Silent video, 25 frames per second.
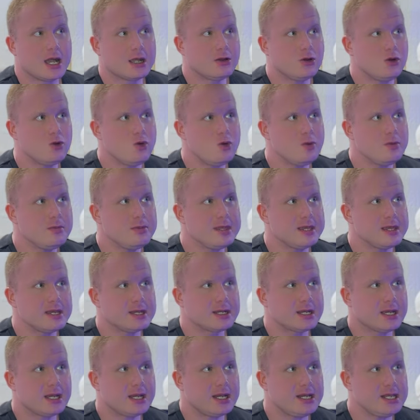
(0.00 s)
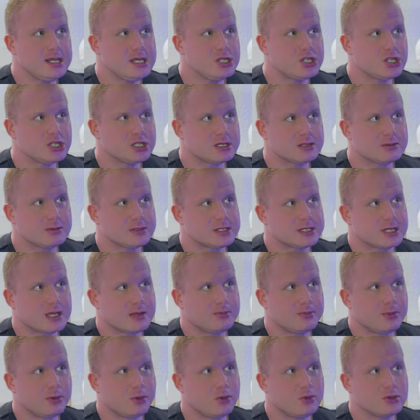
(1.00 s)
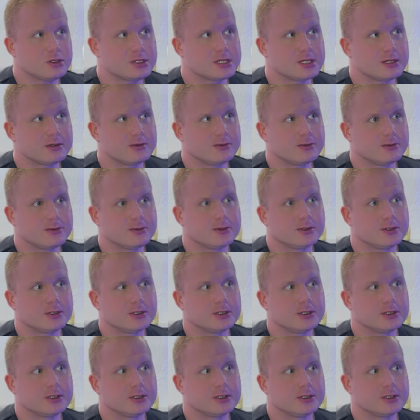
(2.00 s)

Огромное количество запросов э,